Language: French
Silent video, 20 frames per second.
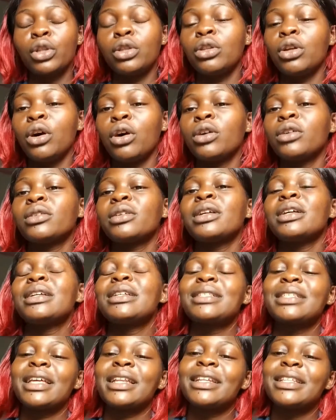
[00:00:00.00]
Donc,
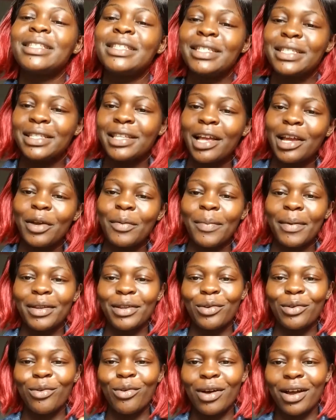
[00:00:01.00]
ça ne distingue pas
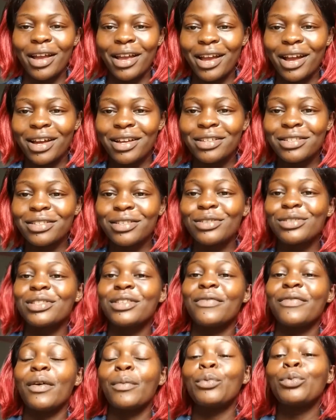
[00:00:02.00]
les croyances, c'est
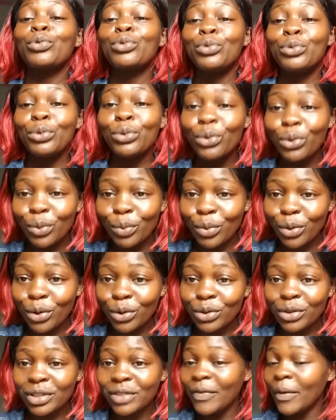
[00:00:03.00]
fait pour tout le
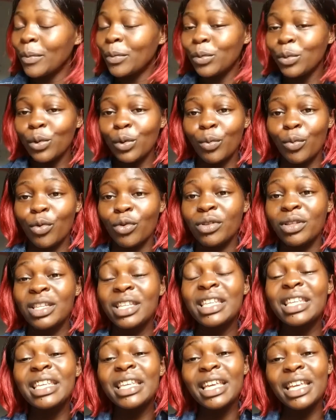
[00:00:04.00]
monde, c'est fait pour tout le monde
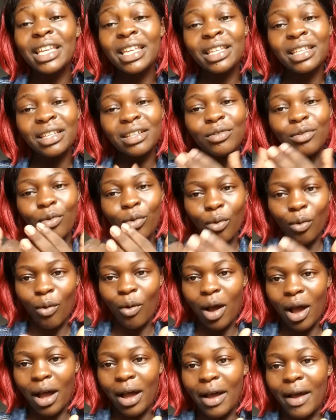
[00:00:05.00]
qui
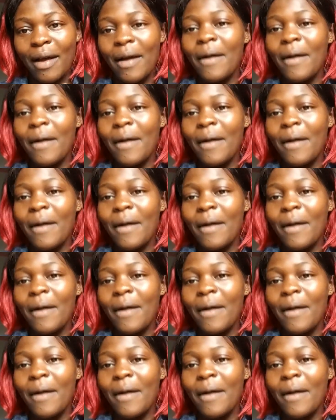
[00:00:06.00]
croit